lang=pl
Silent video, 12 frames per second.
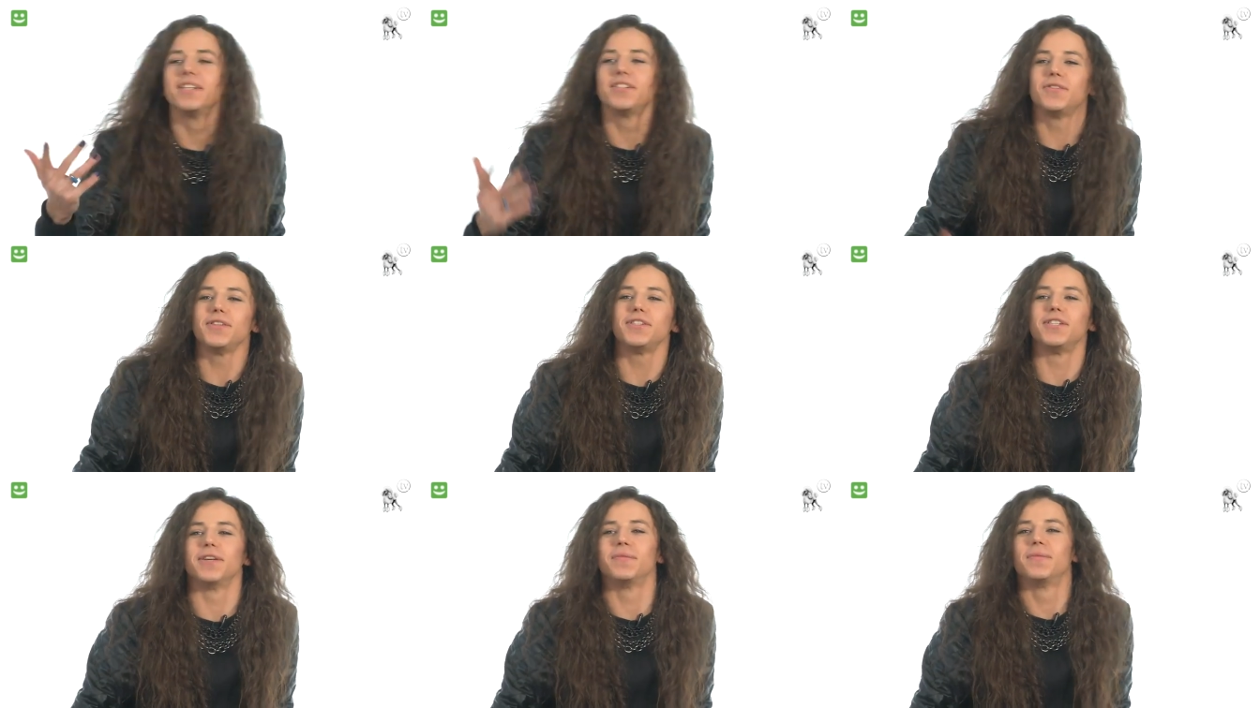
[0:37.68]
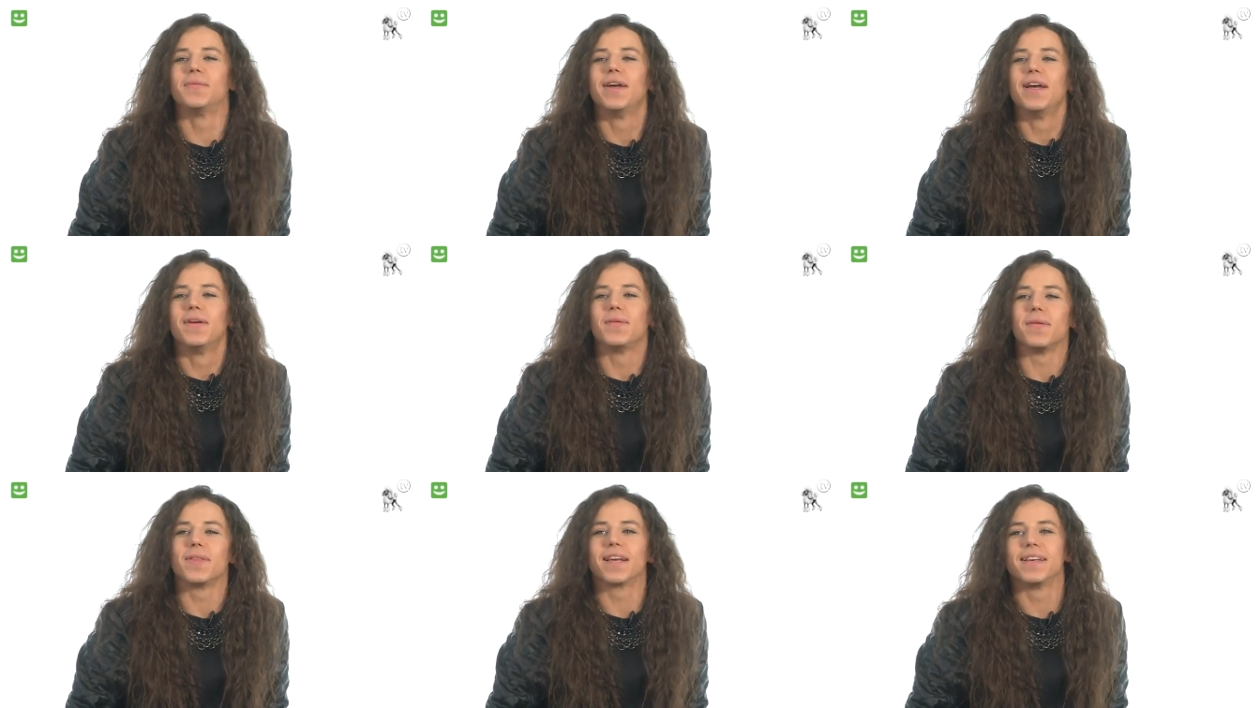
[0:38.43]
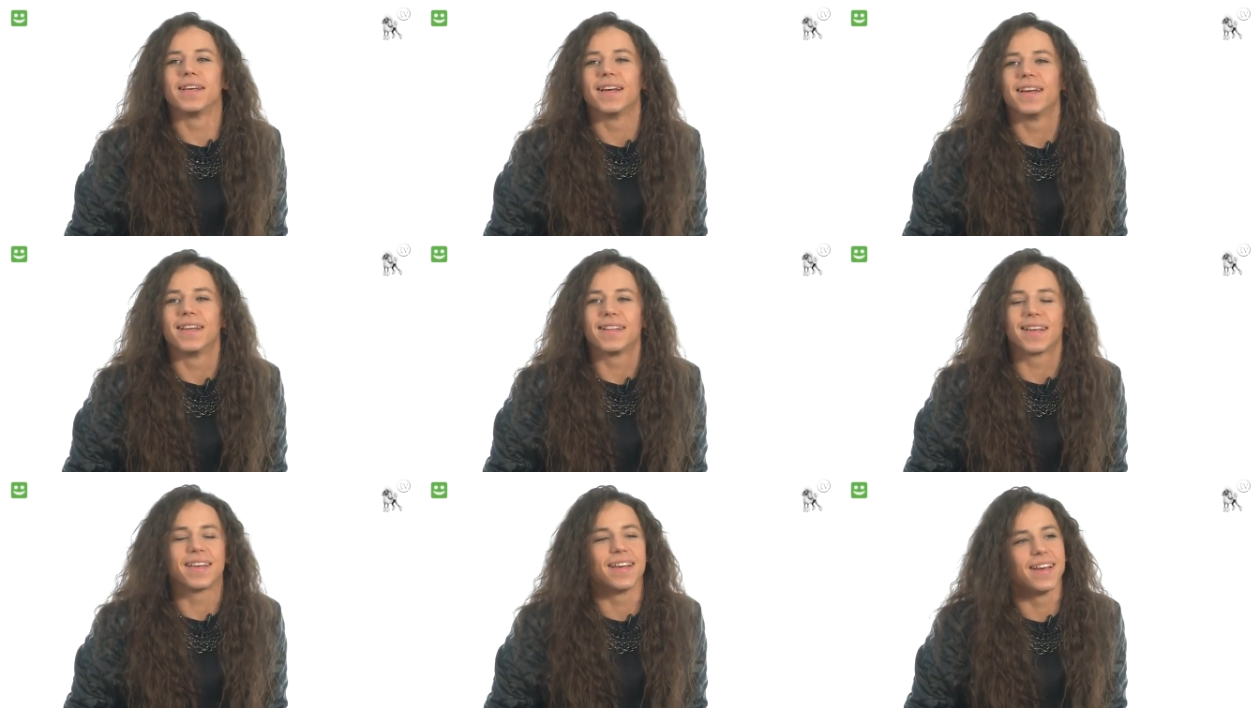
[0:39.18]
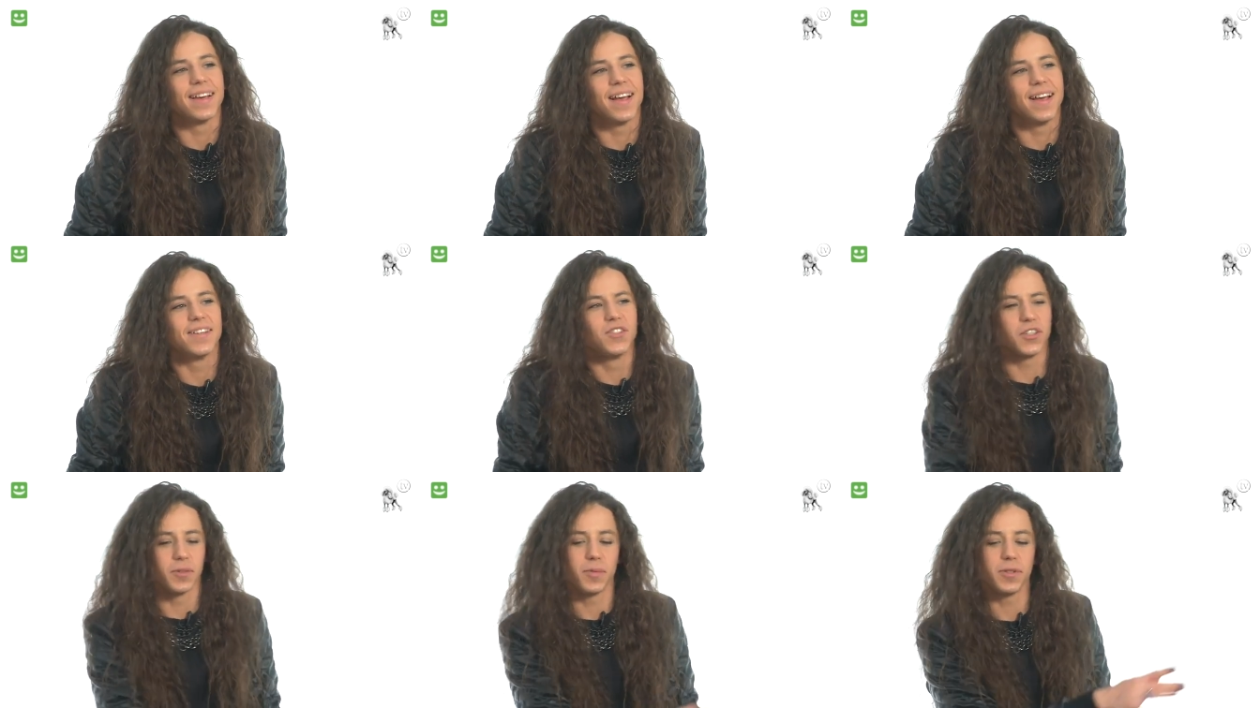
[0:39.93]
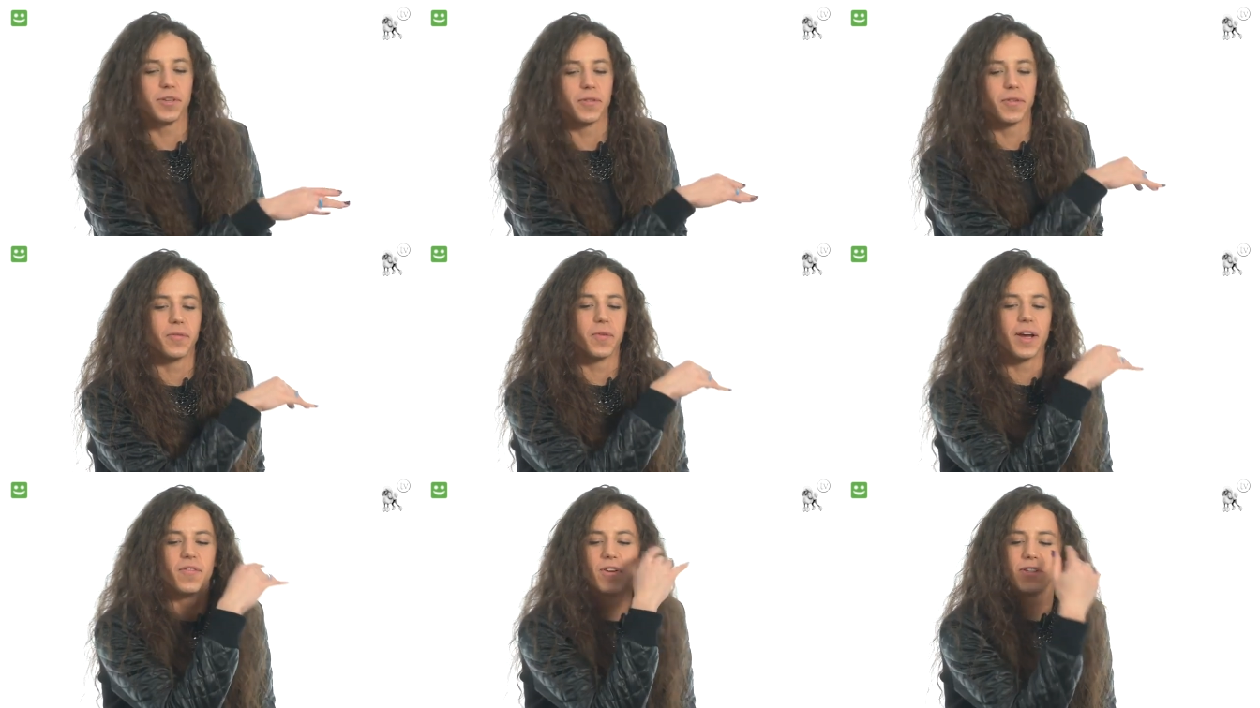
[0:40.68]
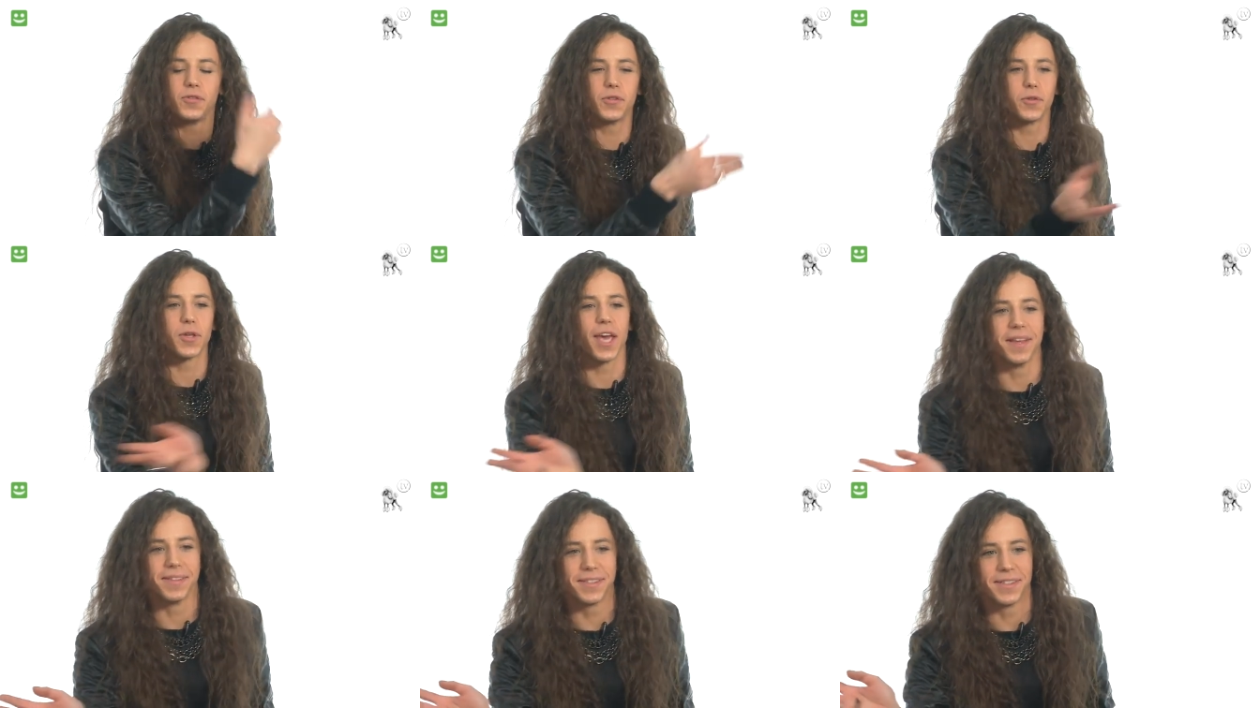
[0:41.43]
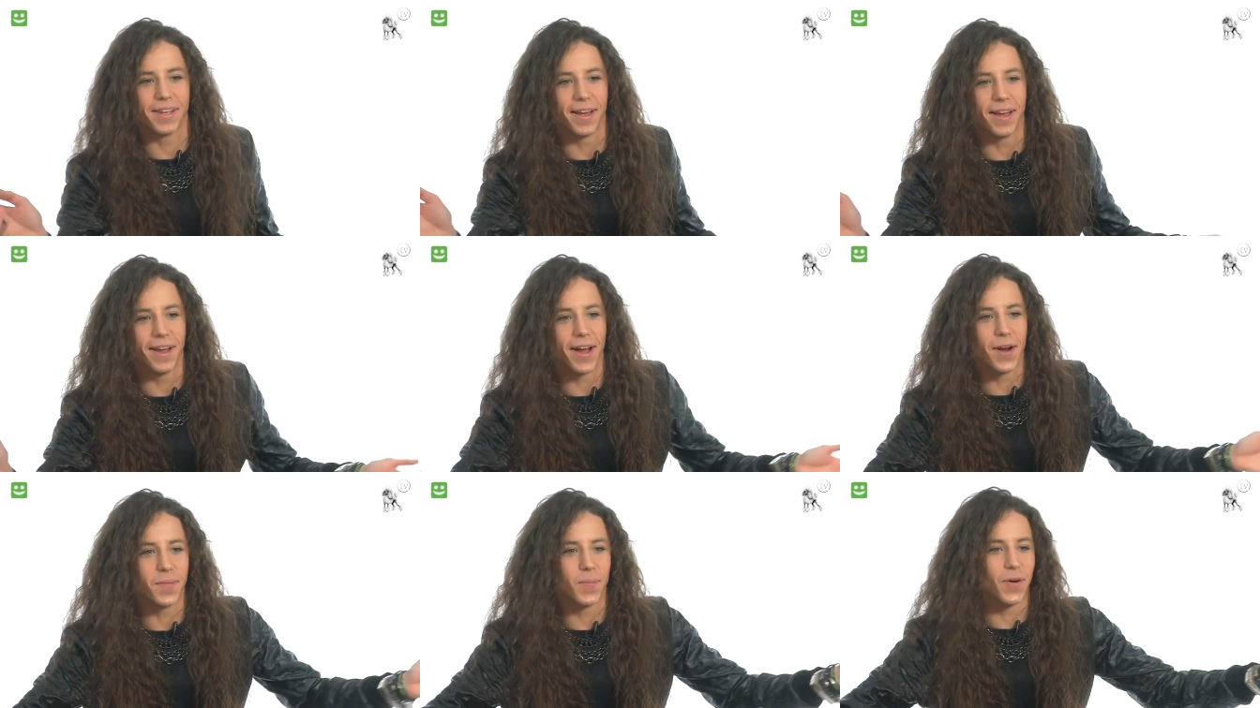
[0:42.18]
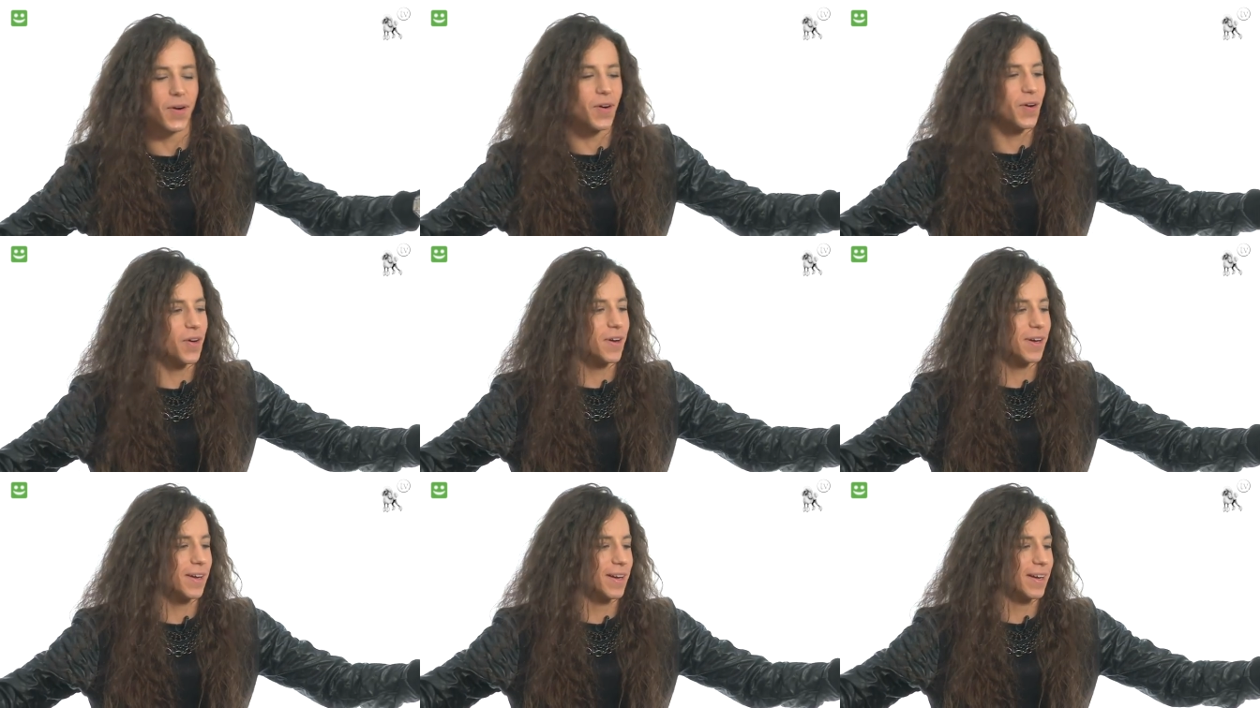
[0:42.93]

rzeczywiście miałem takie, takie chęci, żeby, nie wiem, wyjść w sukience albo,